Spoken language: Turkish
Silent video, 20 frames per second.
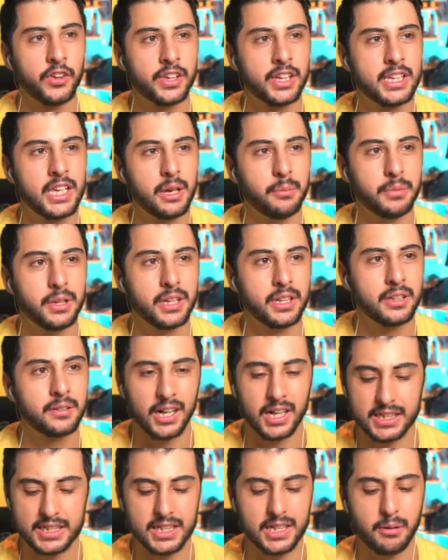Ana gemi.
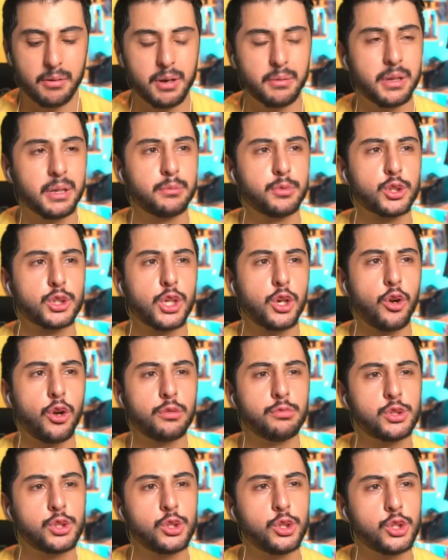Python kameramanı burada
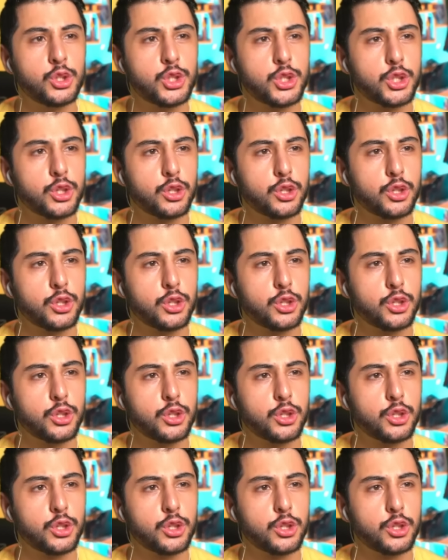görmüştük.